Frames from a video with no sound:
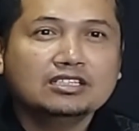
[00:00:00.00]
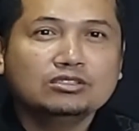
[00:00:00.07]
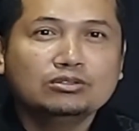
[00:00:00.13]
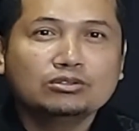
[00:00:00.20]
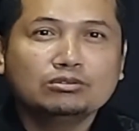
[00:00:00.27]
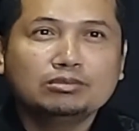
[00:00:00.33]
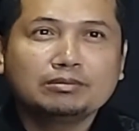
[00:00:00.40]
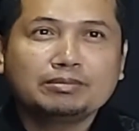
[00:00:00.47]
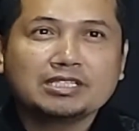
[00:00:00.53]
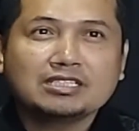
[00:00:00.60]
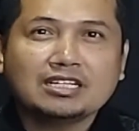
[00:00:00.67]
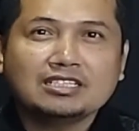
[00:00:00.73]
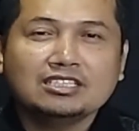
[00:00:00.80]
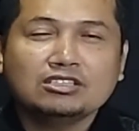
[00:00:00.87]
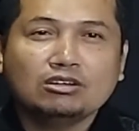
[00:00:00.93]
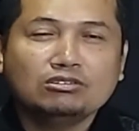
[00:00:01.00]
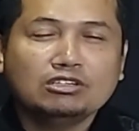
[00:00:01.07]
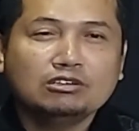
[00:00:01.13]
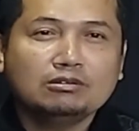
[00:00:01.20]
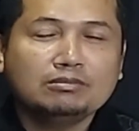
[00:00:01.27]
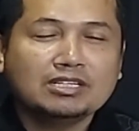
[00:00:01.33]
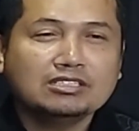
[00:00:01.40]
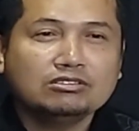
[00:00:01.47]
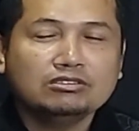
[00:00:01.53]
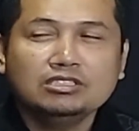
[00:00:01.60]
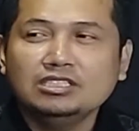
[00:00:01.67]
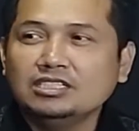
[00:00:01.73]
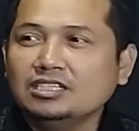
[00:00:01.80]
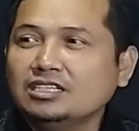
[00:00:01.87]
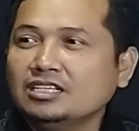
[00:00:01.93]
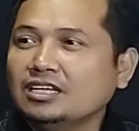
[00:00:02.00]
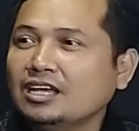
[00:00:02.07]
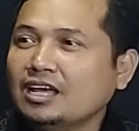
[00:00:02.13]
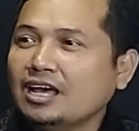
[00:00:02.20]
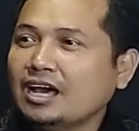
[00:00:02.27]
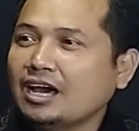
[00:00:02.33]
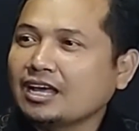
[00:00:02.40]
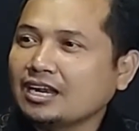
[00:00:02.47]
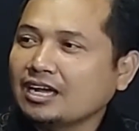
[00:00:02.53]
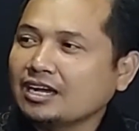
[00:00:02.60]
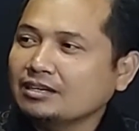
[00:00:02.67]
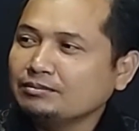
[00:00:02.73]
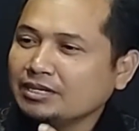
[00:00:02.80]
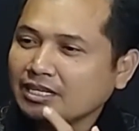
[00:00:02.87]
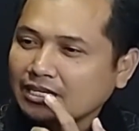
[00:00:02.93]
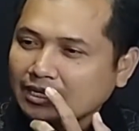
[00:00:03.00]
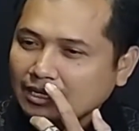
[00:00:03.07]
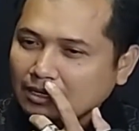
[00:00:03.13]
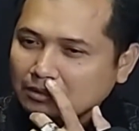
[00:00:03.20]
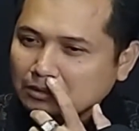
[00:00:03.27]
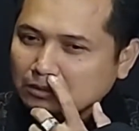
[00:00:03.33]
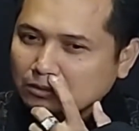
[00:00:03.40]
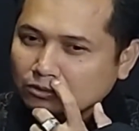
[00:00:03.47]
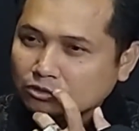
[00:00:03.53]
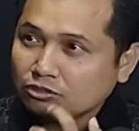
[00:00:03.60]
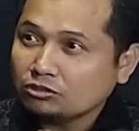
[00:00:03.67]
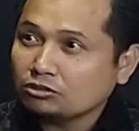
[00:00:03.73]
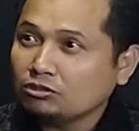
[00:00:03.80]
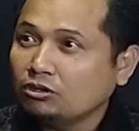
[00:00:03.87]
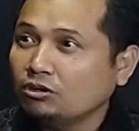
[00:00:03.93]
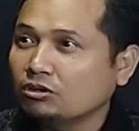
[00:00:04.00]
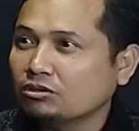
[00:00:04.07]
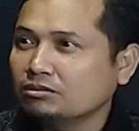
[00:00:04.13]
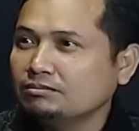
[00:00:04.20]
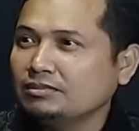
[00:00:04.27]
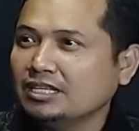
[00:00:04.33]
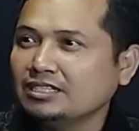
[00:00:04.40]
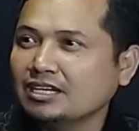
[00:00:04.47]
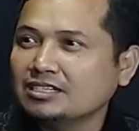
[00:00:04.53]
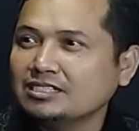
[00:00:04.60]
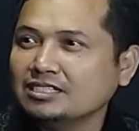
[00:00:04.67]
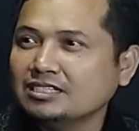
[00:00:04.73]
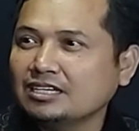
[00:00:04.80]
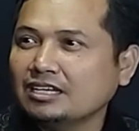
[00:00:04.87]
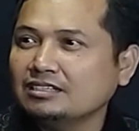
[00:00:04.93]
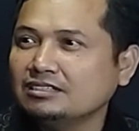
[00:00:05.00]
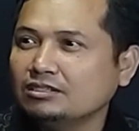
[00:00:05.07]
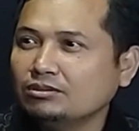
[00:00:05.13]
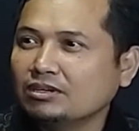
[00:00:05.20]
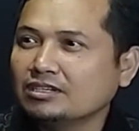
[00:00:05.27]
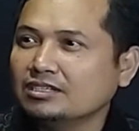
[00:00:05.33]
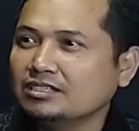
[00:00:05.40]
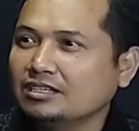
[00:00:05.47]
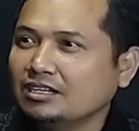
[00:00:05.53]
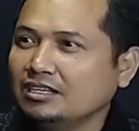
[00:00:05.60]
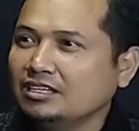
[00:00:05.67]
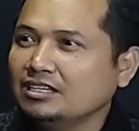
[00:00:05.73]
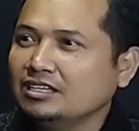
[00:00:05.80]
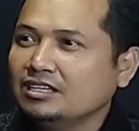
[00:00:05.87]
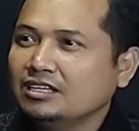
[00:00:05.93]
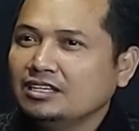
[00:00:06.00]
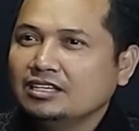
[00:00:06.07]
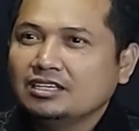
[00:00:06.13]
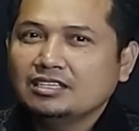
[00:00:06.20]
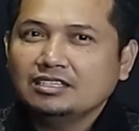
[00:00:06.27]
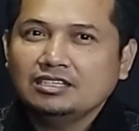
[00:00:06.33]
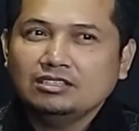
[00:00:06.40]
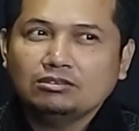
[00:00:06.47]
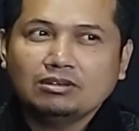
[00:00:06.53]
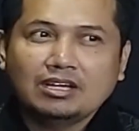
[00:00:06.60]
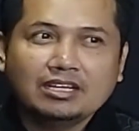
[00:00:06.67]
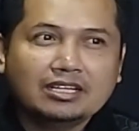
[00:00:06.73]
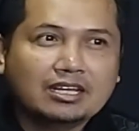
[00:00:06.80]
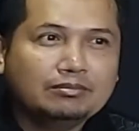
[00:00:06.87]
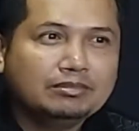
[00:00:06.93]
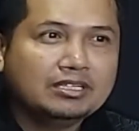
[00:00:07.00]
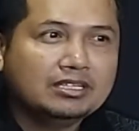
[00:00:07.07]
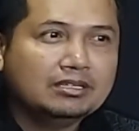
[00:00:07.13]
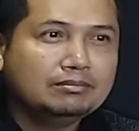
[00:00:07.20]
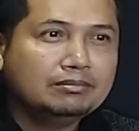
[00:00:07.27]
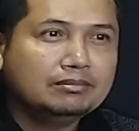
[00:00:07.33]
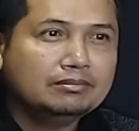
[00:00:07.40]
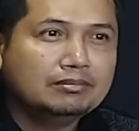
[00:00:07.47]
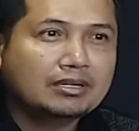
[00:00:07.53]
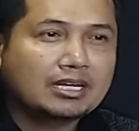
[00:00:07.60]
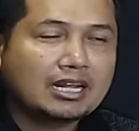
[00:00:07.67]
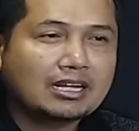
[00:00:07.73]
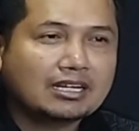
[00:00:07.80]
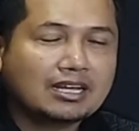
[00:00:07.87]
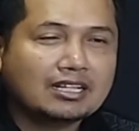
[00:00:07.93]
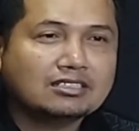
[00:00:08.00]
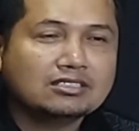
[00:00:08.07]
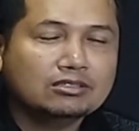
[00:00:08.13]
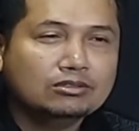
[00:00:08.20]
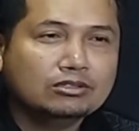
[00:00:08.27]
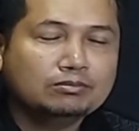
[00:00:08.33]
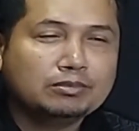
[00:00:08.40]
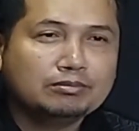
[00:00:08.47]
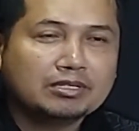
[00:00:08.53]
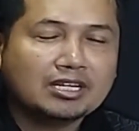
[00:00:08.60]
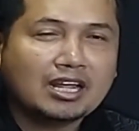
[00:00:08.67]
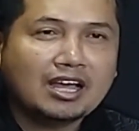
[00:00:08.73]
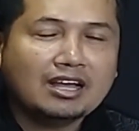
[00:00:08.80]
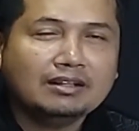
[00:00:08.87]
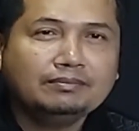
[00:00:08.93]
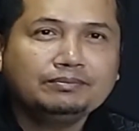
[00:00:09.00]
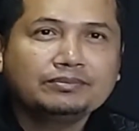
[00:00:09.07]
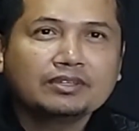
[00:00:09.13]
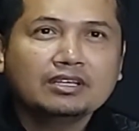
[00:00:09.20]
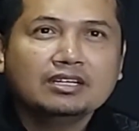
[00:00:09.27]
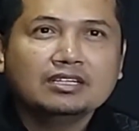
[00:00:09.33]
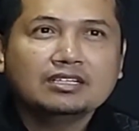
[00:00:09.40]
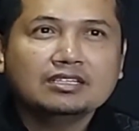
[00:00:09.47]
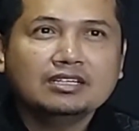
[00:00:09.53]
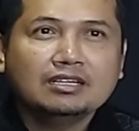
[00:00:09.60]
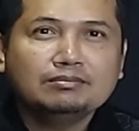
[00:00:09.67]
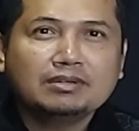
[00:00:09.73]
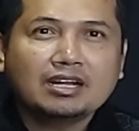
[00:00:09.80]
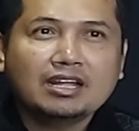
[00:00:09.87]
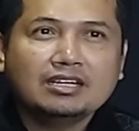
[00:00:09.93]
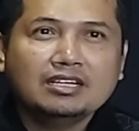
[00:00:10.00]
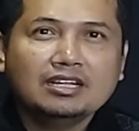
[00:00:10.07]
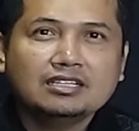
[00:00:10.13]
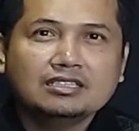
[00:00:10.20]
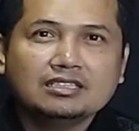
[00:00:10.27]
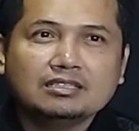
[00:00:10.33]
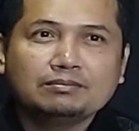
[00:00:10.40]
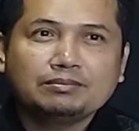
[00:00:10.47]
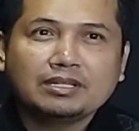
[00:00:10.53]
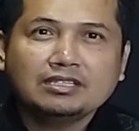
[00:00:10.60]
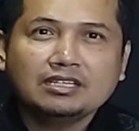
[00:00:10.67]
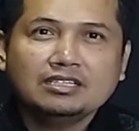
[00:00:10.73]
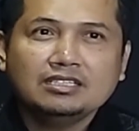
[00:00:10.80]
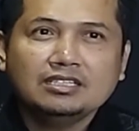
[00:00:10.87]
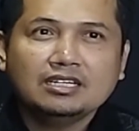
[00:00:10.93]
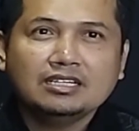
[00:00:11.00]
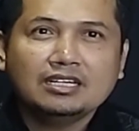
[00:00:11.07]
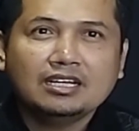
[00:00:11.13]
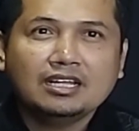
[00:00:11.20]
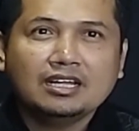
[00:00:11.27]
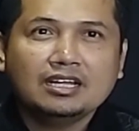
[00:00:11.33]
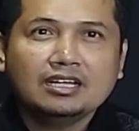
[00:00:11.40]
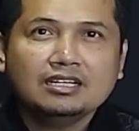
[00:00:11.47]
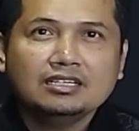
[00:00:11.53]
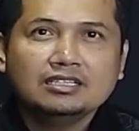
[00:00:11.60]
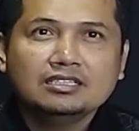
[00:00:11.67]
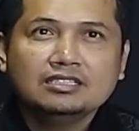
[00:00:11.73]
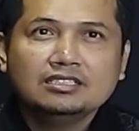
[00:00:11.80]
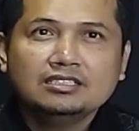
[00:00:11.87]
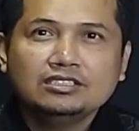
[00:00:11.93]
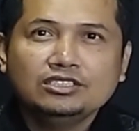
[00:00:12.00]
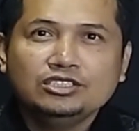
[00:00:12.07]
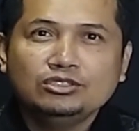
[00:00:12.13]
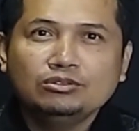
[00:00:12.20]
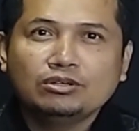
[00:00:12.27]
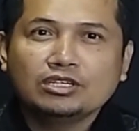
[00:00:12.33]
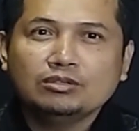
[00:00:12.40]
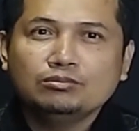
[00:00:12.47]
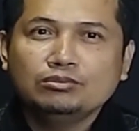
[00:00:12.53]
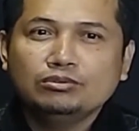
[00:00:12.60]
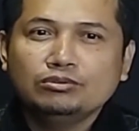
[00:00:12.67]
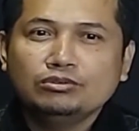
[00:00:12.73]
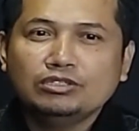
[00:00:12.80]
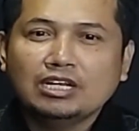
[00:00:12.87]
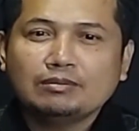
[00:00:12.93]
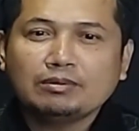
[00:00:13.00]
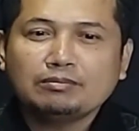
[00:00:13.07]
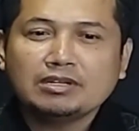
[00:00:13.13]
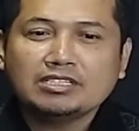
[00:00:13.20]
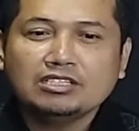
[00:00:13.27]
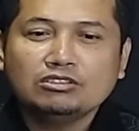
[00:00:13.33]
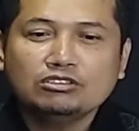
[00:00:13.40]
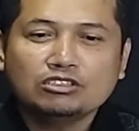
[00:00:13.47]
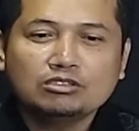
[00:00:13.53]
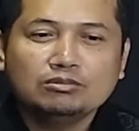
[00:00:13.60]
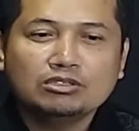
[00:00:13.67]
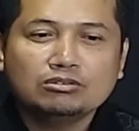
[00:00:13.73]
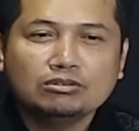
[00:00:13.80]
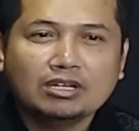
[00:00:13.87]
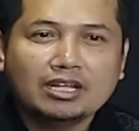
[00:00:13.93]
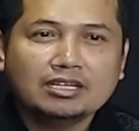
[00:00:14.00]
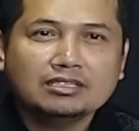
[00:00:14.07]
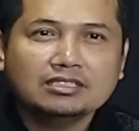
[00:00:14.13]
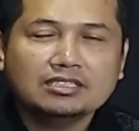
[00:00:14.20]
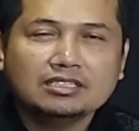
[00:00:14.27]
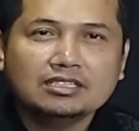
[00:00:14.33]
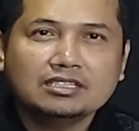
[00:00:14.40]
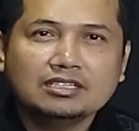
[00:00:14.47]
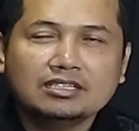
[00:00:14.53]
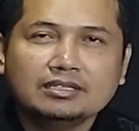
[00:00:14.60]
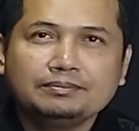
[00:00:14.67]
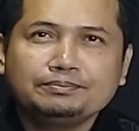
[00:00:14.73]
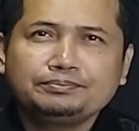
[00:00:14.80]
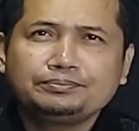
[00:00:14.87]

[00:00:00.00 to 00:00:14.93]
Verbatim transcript: uh, guru berprestasi tahun 2015 itu diarahkan mereka untuk short core belajar singkat hmm. di luar negeri. Jadi itu hari kami berangkat seluruh pemenang dan berada tempatnya di adalah di 2018 itu kebetulan uh,